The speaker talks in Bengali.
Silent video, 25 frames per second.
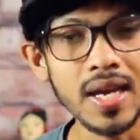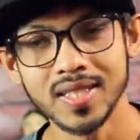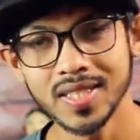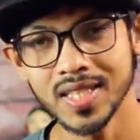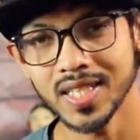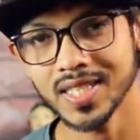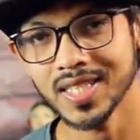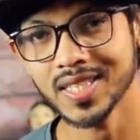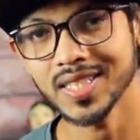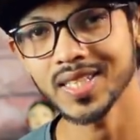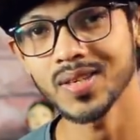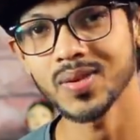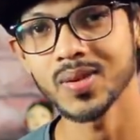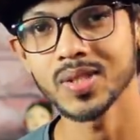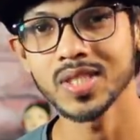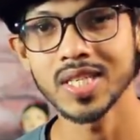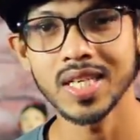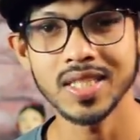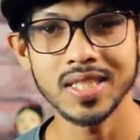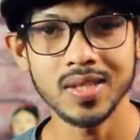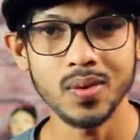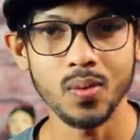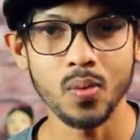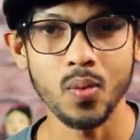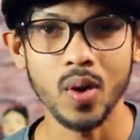সেই সাথে রয়েছে
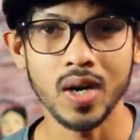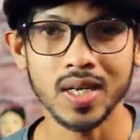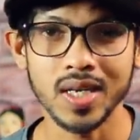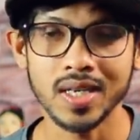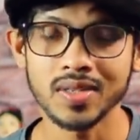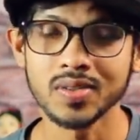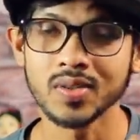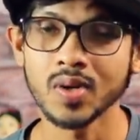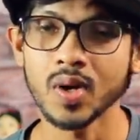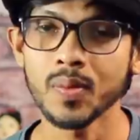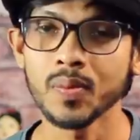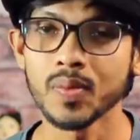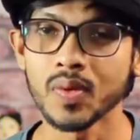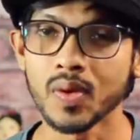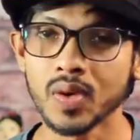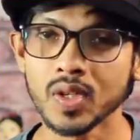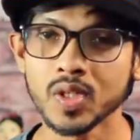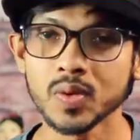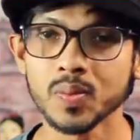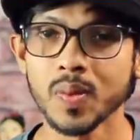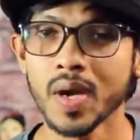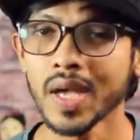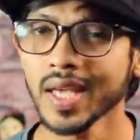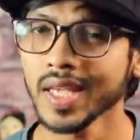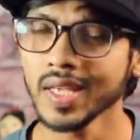একটি ওয়াটার ড্রপ নস
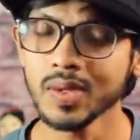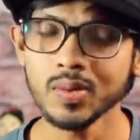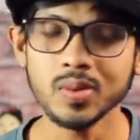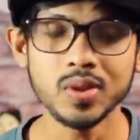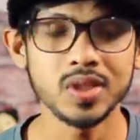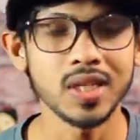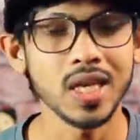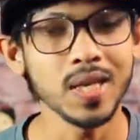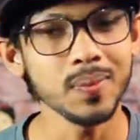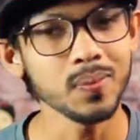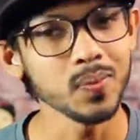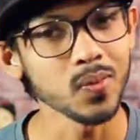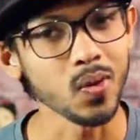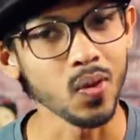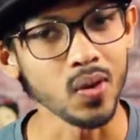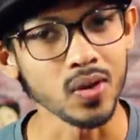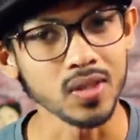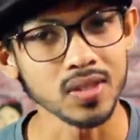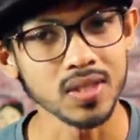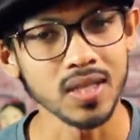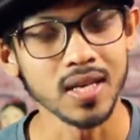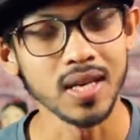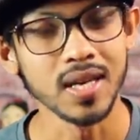বা ইউ শেপ নস